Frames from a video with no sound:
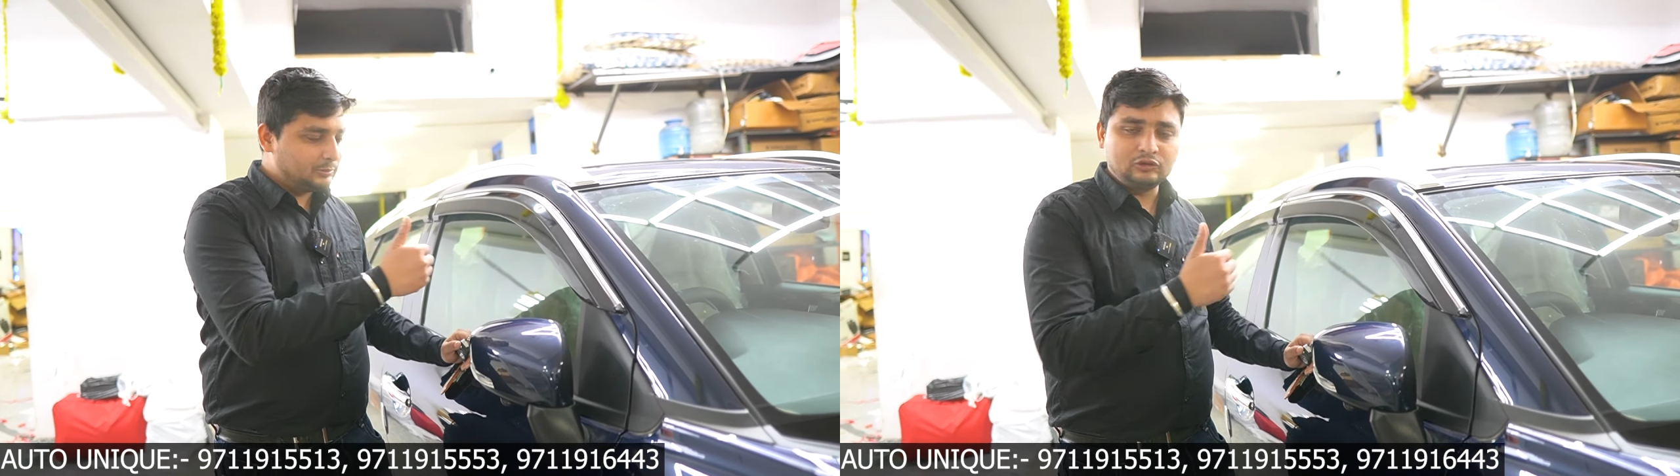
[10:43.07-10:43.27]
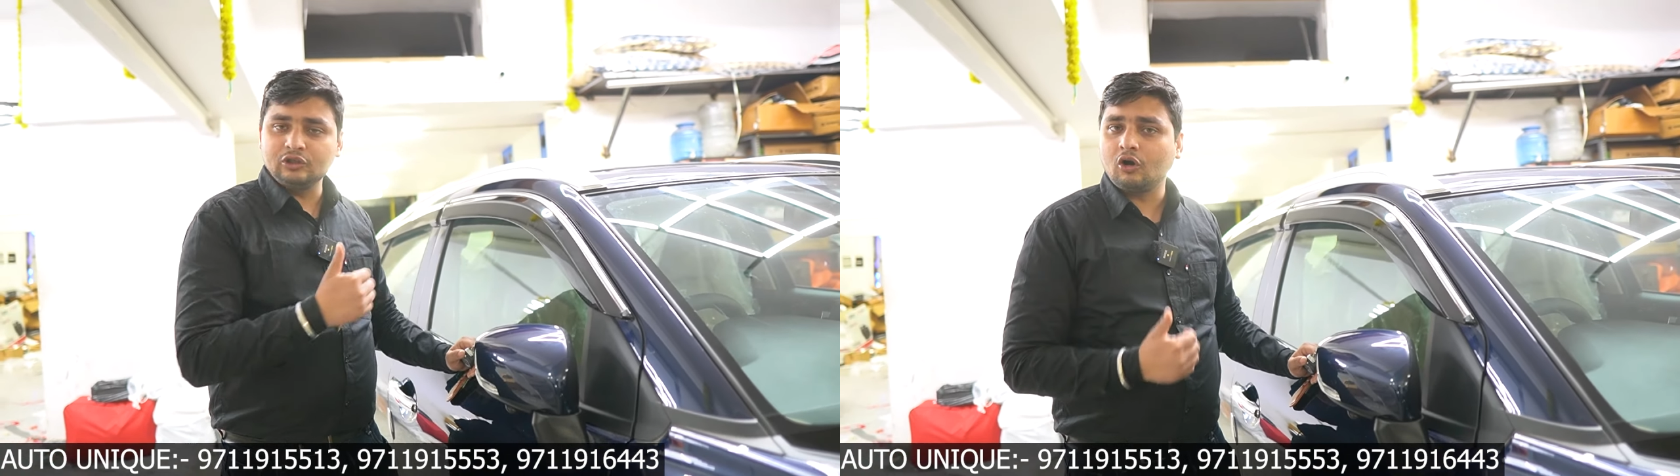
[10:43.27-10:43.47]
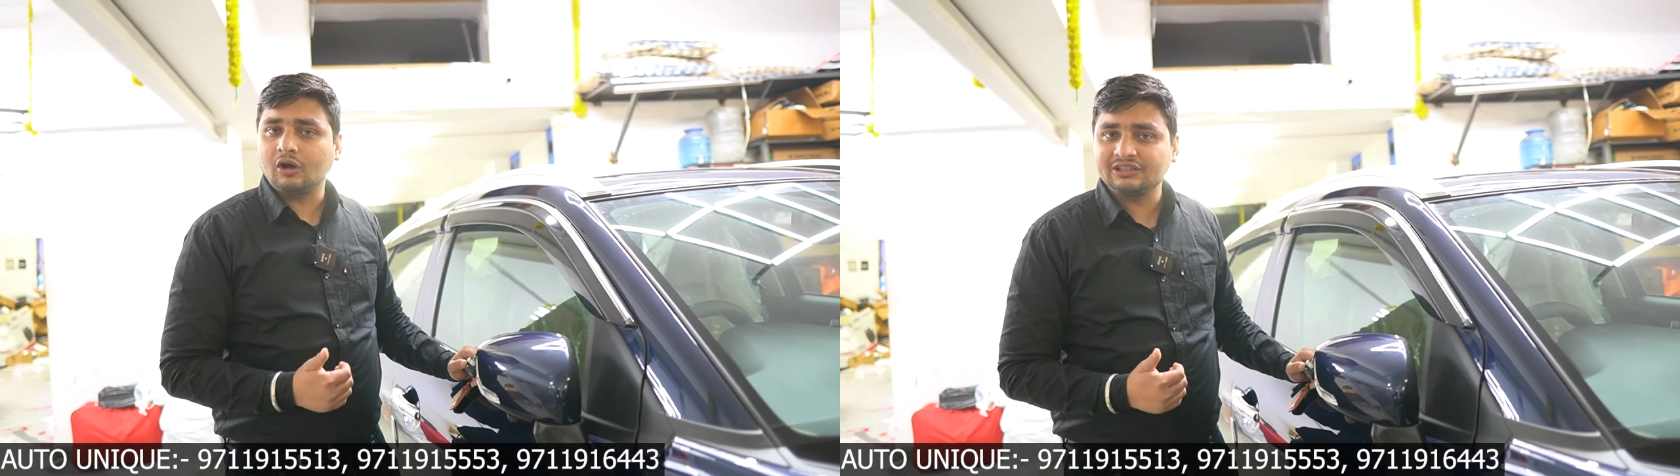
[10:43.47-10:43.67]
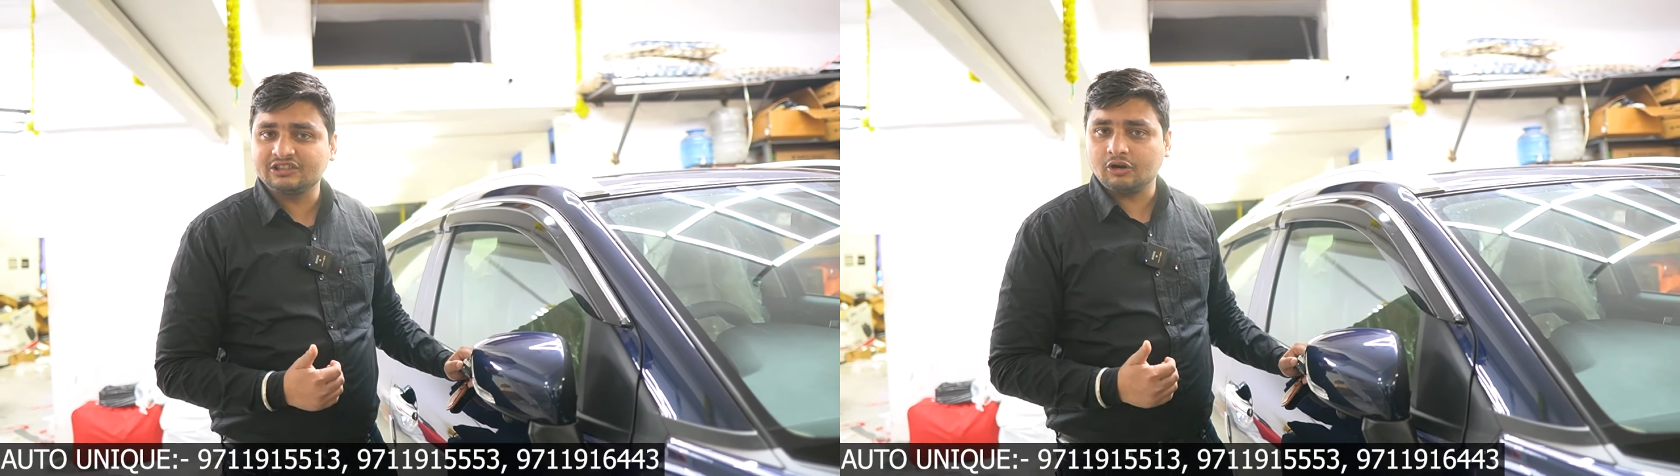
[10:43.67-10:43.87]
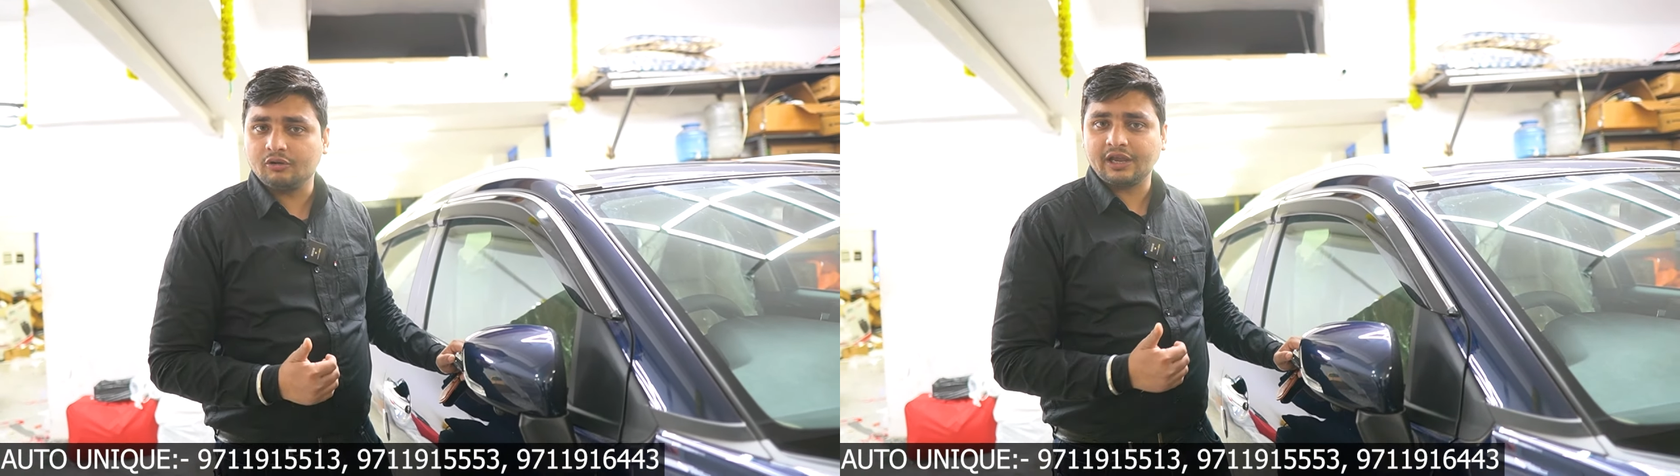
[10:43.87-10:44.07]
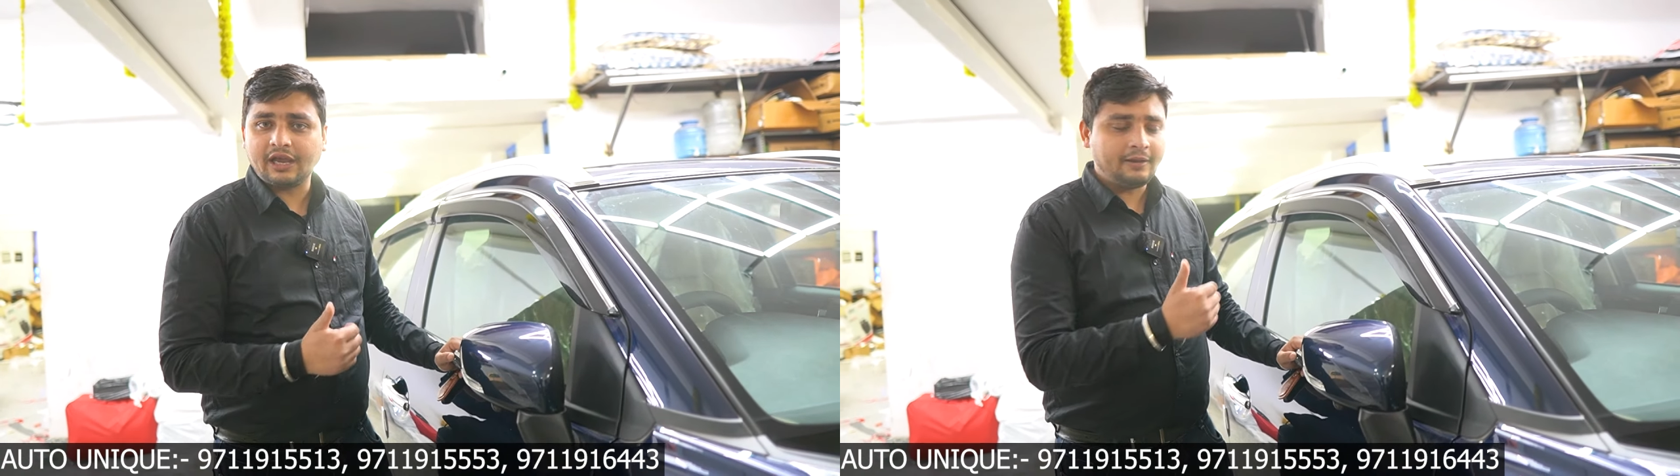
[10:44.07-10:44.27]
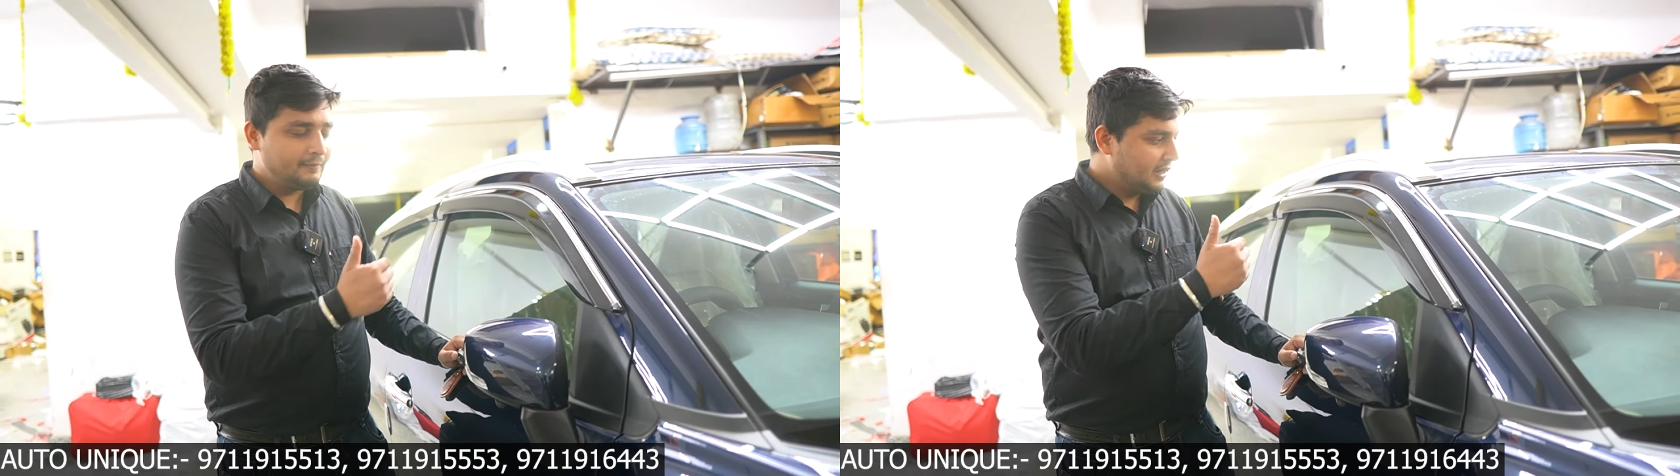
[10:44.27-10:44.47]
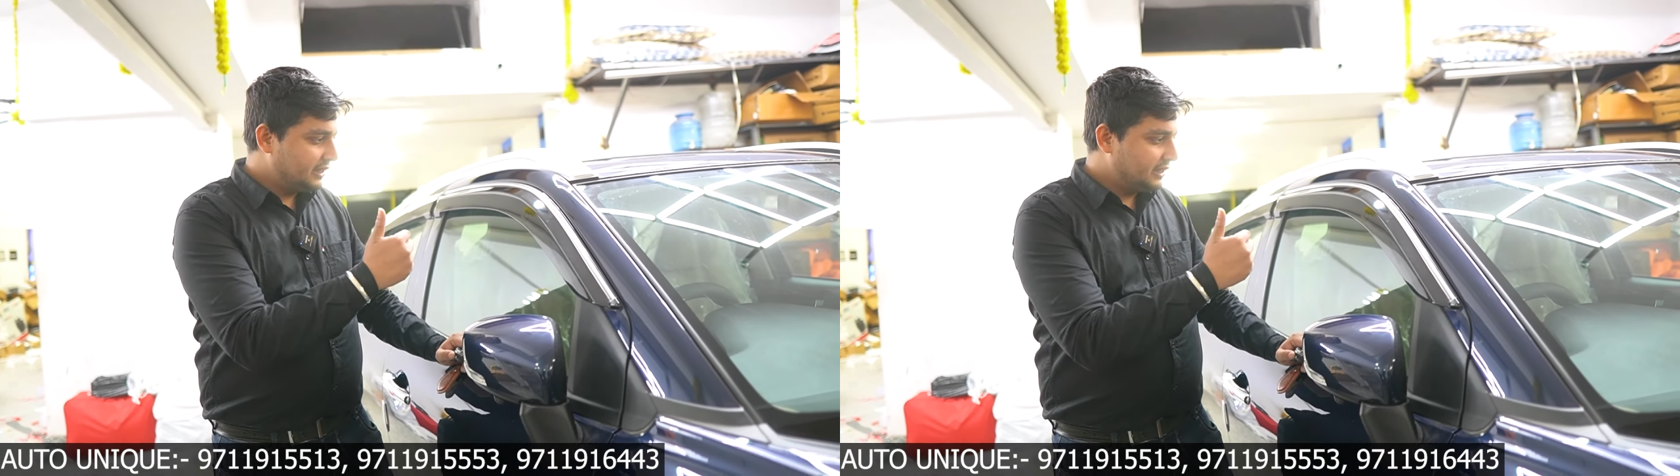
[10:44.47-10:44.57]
म्यूज़िक और अच्छा हो गया है